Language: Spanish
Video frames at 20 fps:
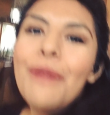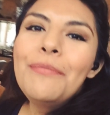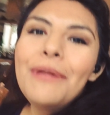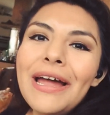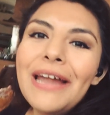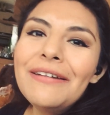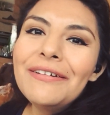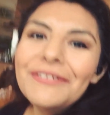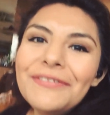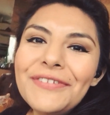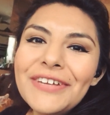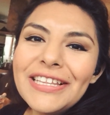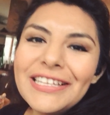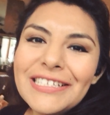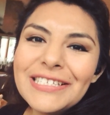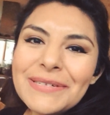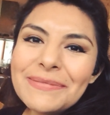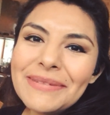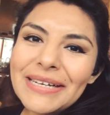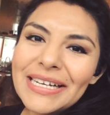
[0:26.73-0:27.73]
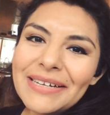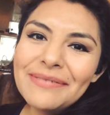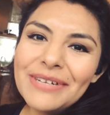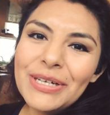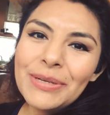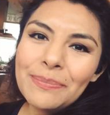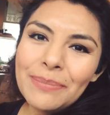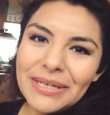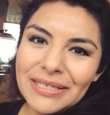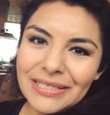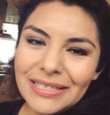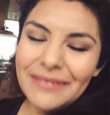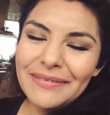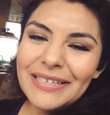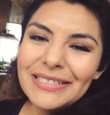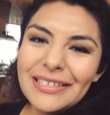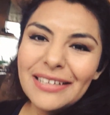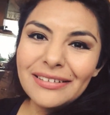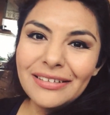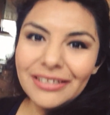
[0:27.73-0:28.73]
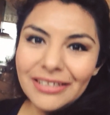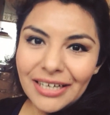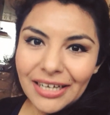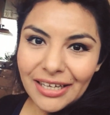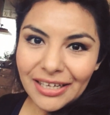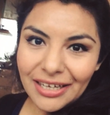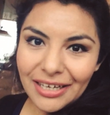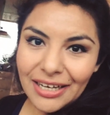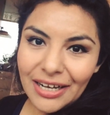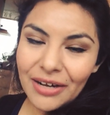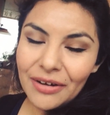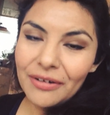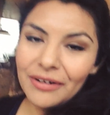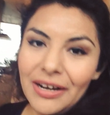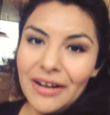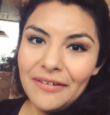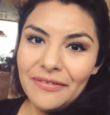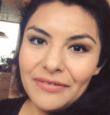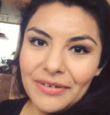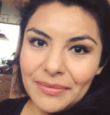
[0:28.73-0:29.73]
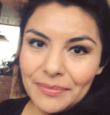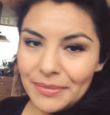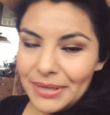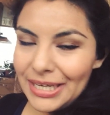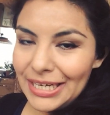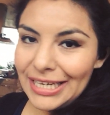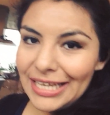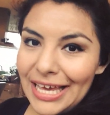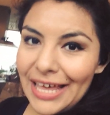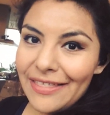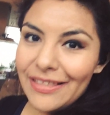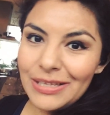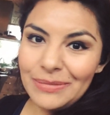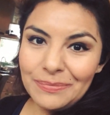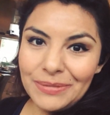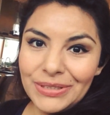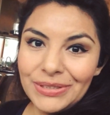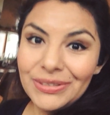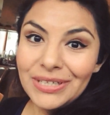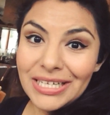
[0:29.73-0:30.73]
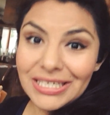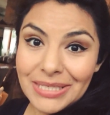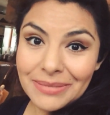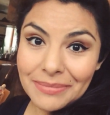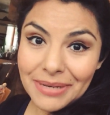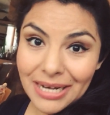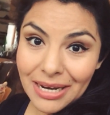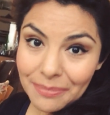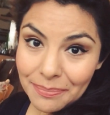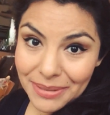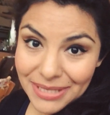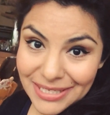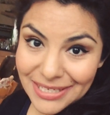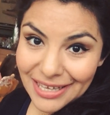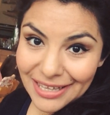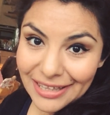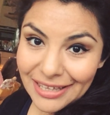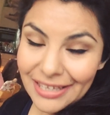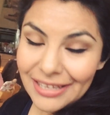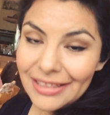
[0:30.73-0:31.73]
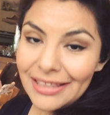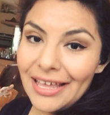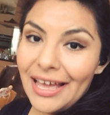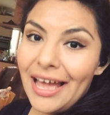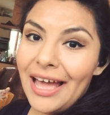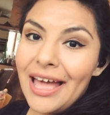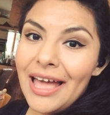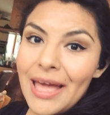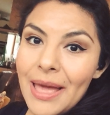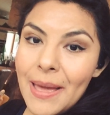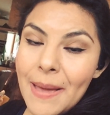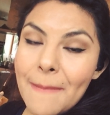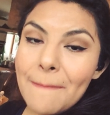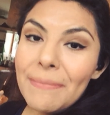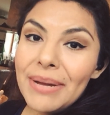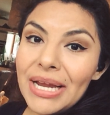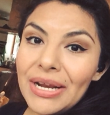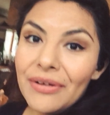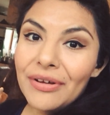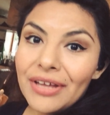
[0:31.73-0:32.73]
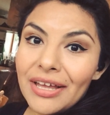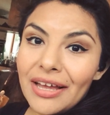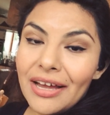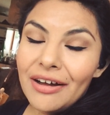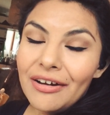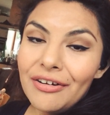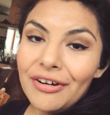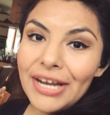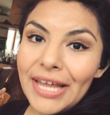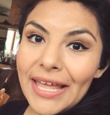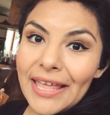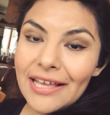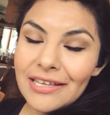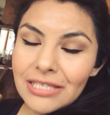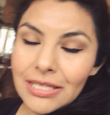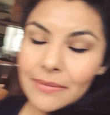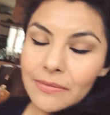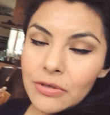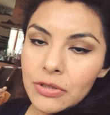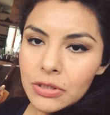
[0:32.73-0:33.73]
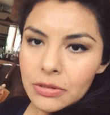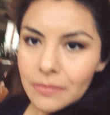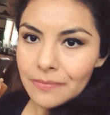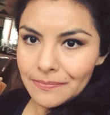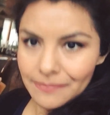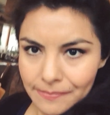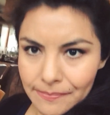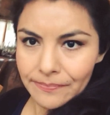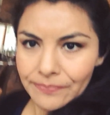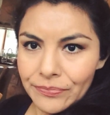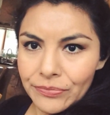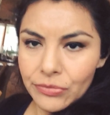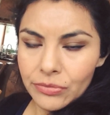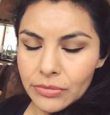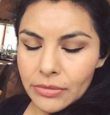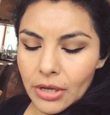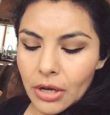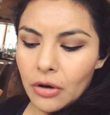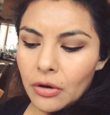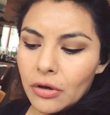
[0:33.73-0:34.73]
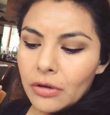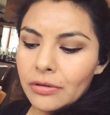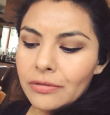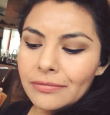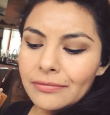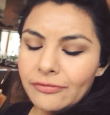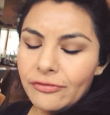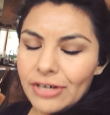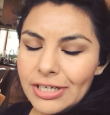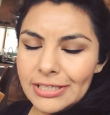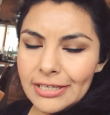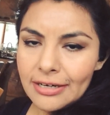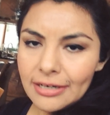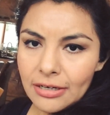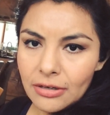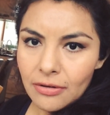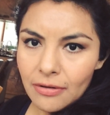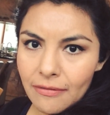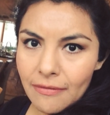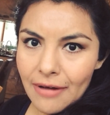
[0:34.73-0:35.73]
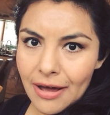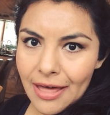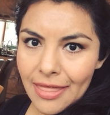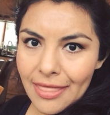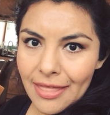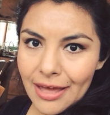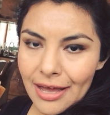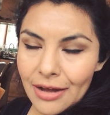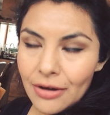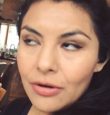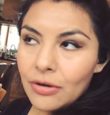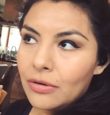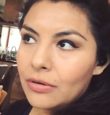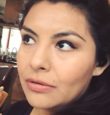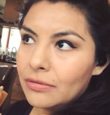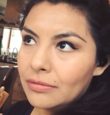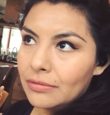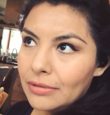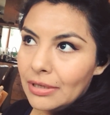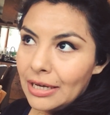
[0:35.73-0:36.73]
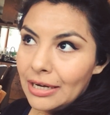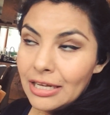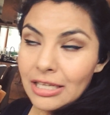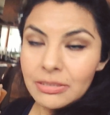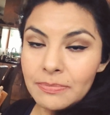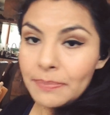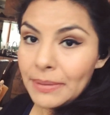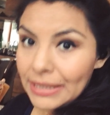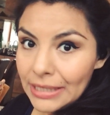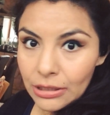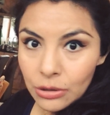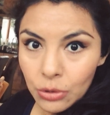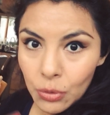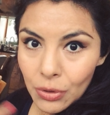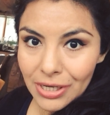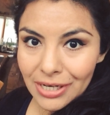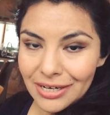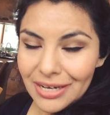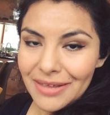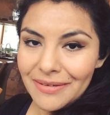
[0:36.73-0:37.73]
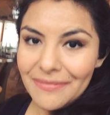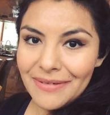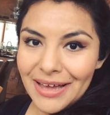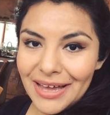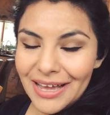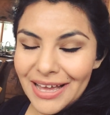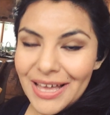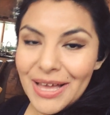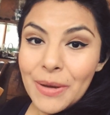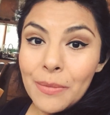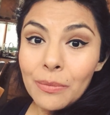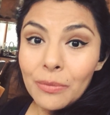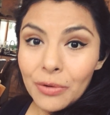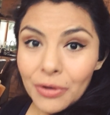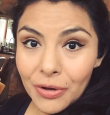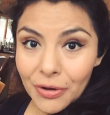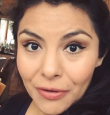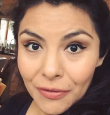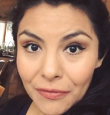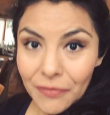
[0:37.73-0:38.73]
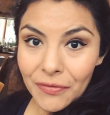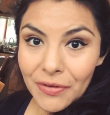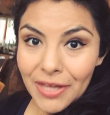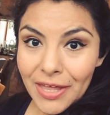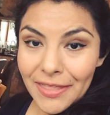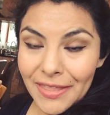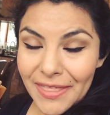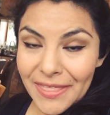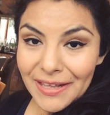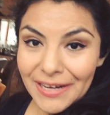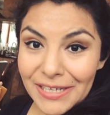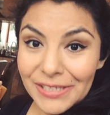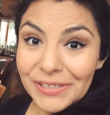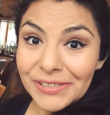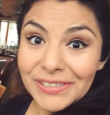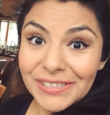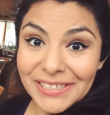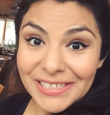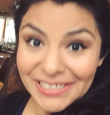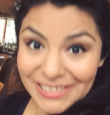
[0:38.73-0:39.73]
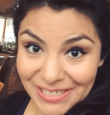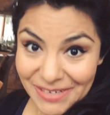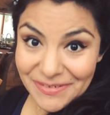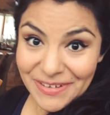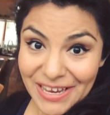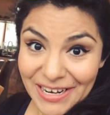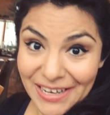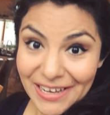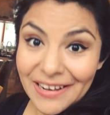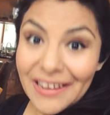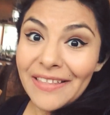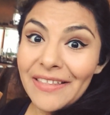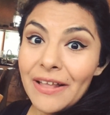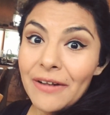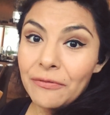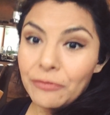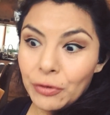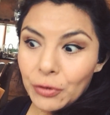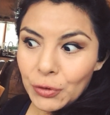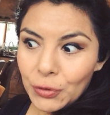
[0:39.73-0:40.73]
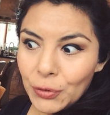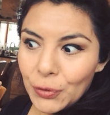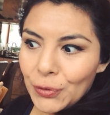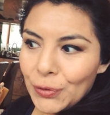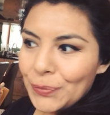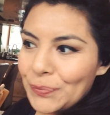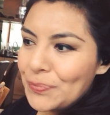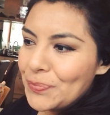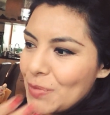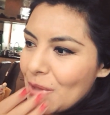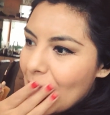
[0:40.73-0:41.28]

Pero el fin de semana me lo pasé bastante tranquila con la familia después de una semana pesadita. Pero que ahora ya estamos con fuerza renovada, con el espíritu arriba, muy confiada de las cosas que se vienen en el futuro.